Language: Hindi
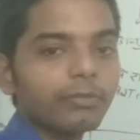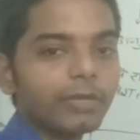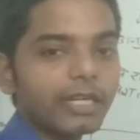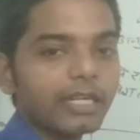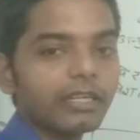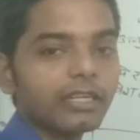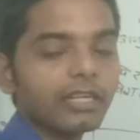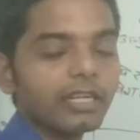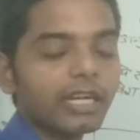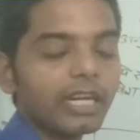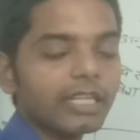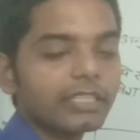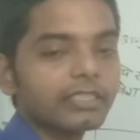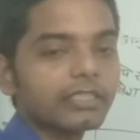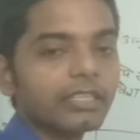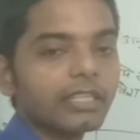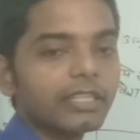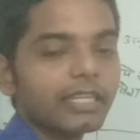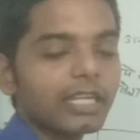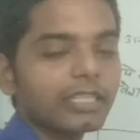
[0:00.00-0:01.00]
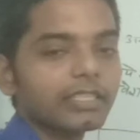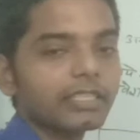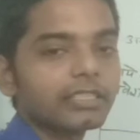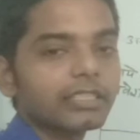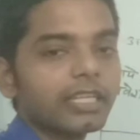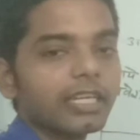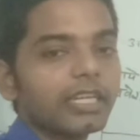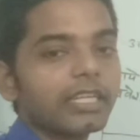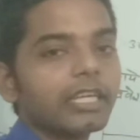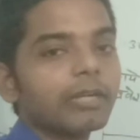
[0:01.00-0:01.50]
घटा घटा
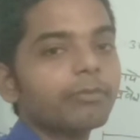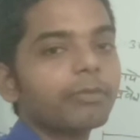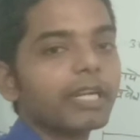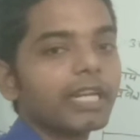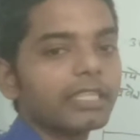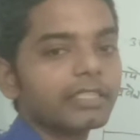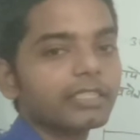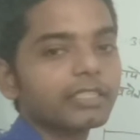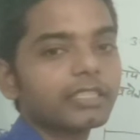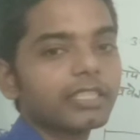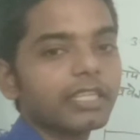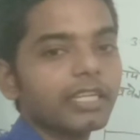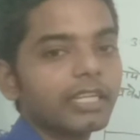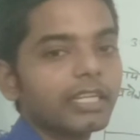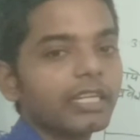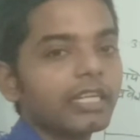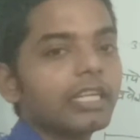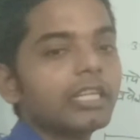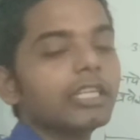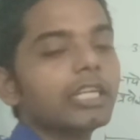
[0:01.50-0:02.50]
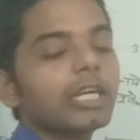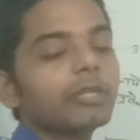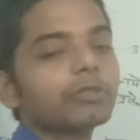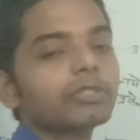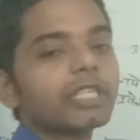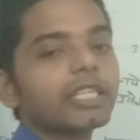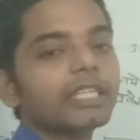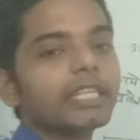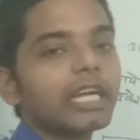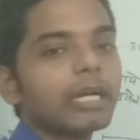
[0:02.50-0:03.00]
सकता है या बढ़ा सकता है या
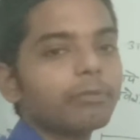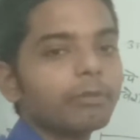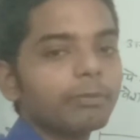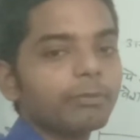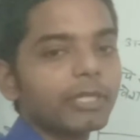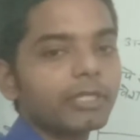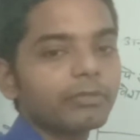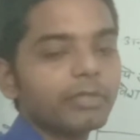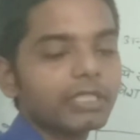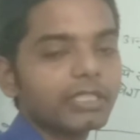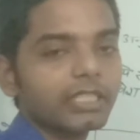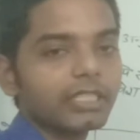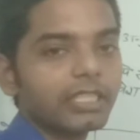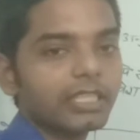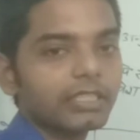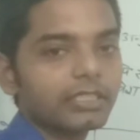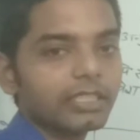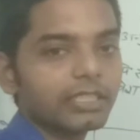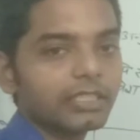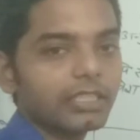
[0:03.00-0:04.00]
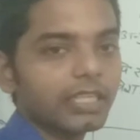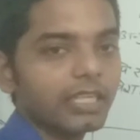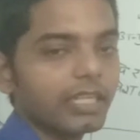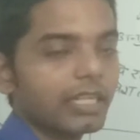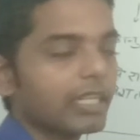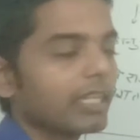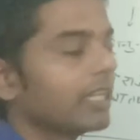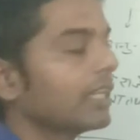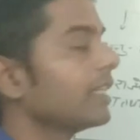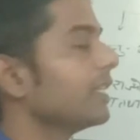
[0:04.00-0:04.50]
उसके नाम में परिवर्तन कर सकता
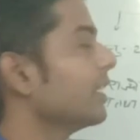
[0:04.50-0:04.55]
है